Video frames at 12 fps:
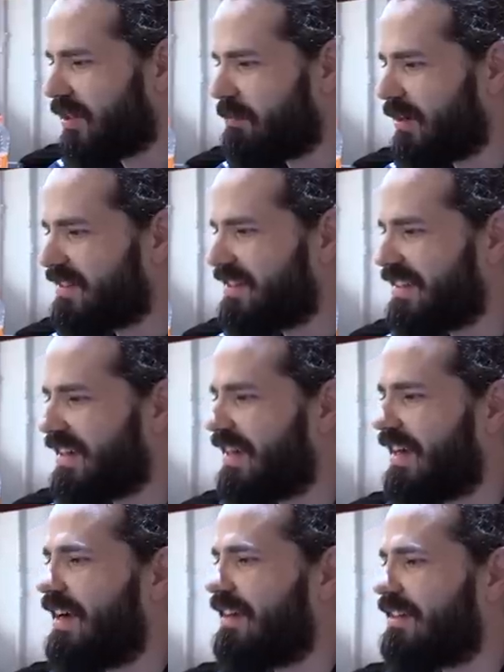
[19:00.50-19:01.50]
na parte de
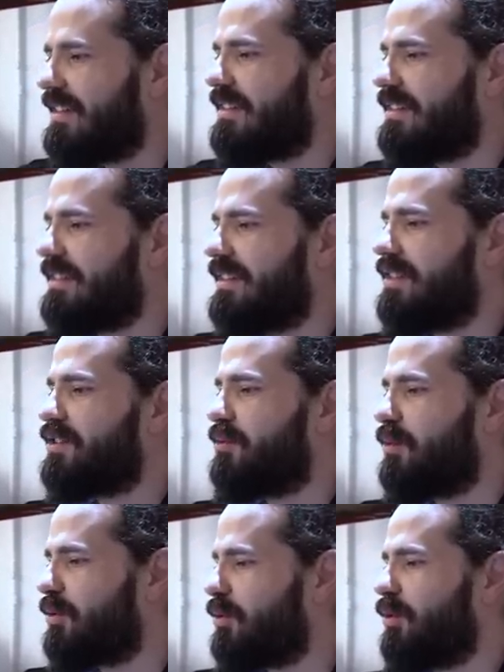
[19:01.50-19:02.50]
carga desse
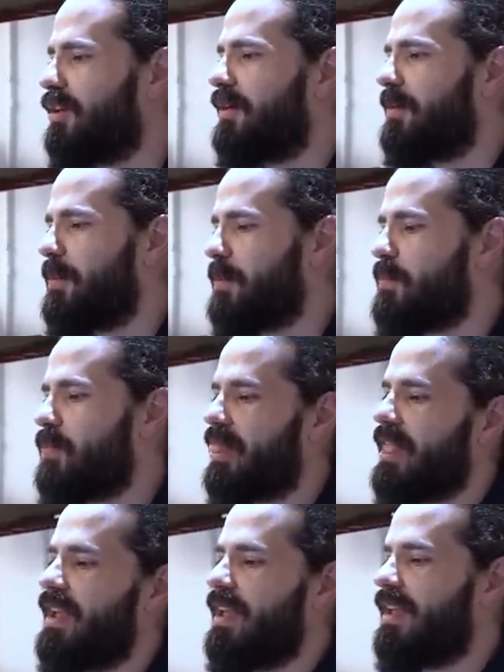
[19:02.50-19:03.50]
motor
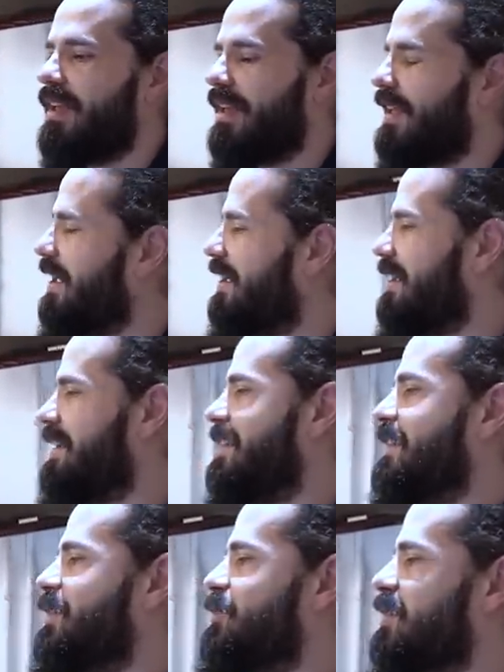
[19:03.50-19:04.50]
e
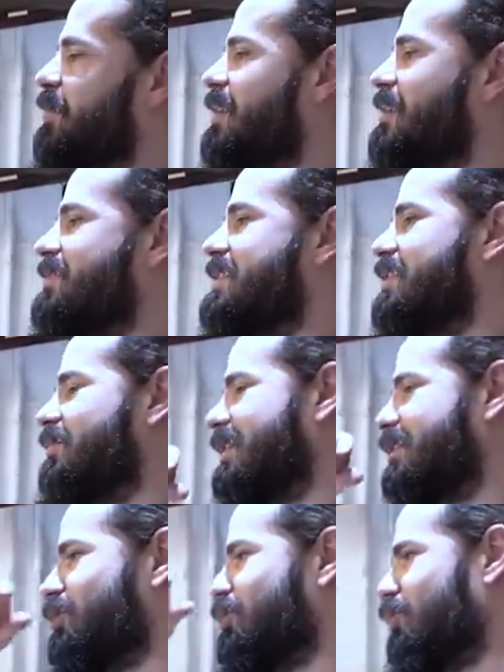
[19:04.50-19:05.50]
isso também é visível
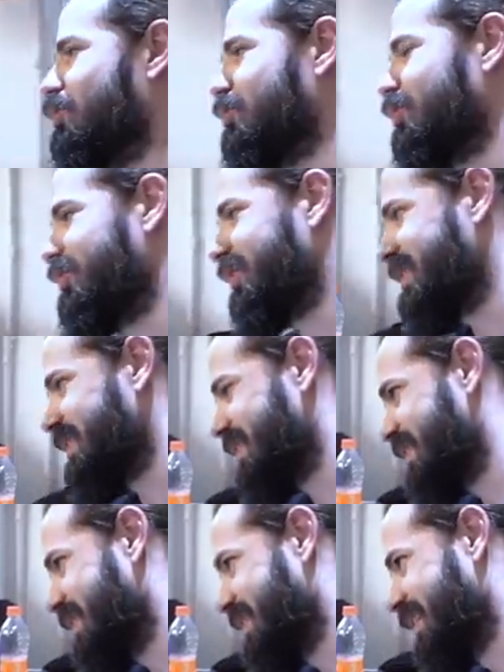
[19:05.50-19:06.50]
nas
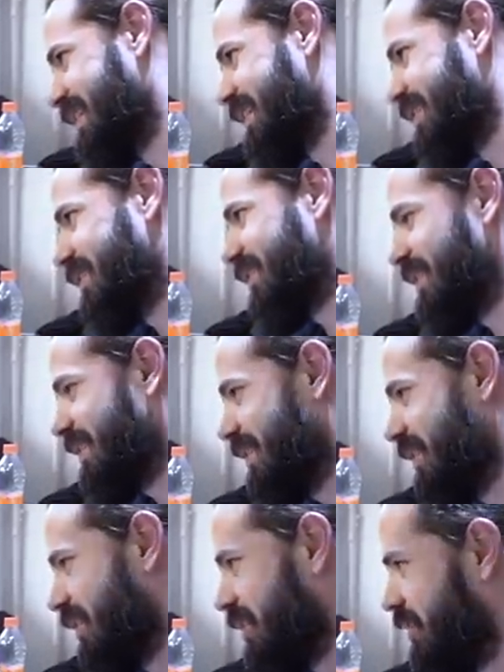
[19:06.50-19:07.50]
curvas de
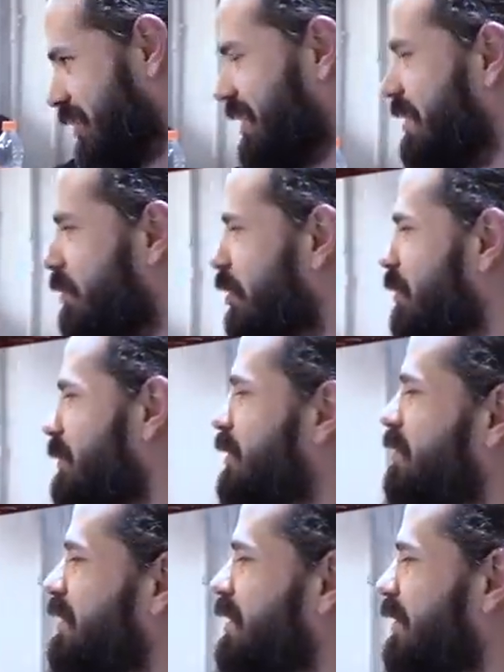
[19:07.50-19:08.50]

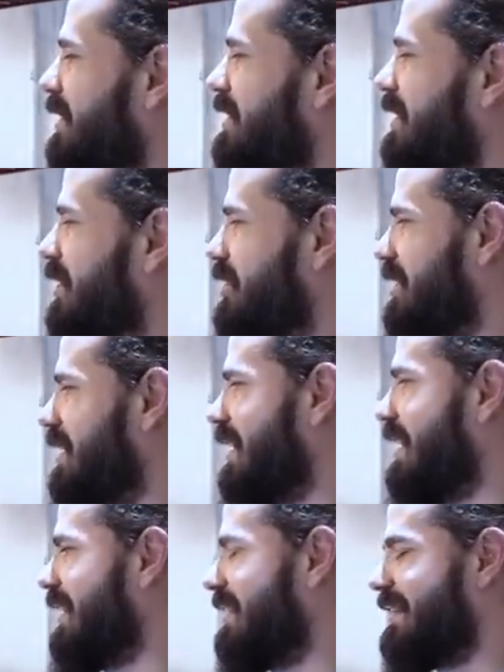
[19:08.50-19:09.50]
dinamômetro. Então a gente tinha
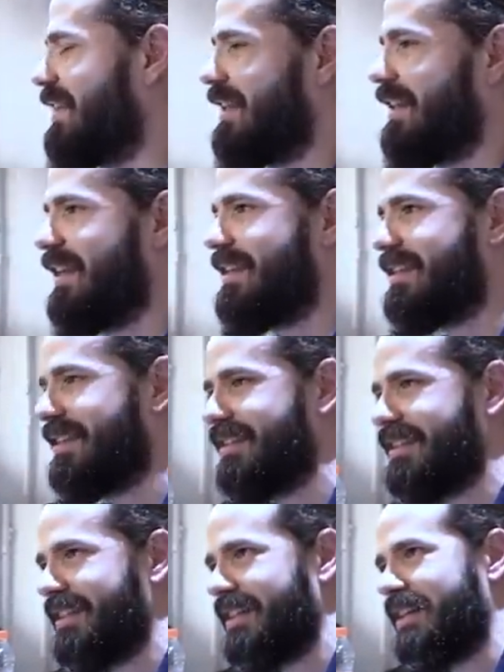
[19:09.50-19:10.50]
aquela tendência
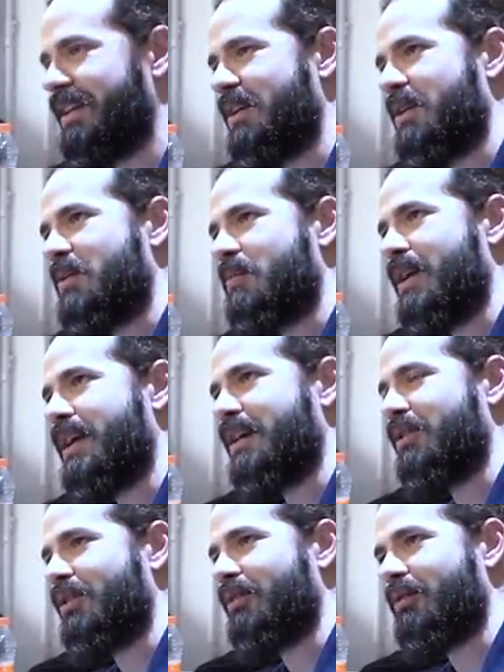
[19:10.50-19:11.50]
de
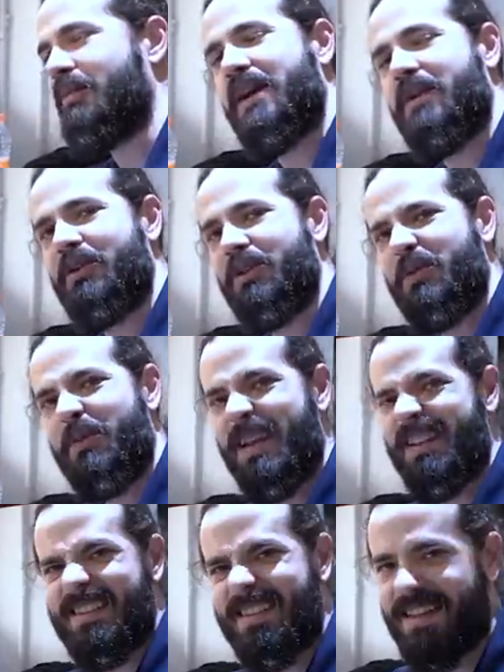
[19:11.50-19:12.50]
69, 68,
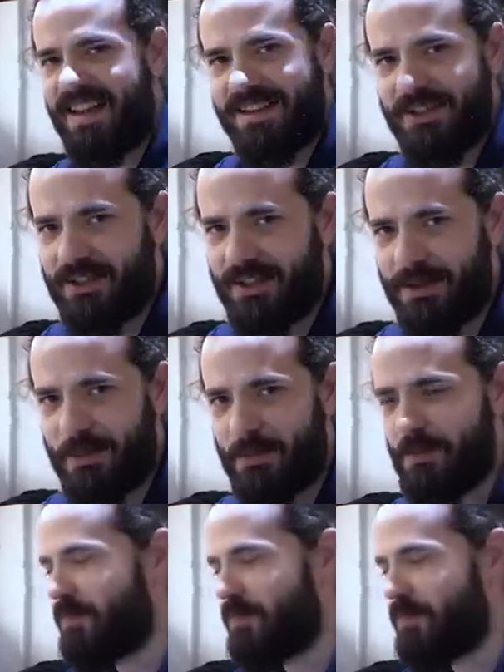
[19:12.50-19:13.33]
67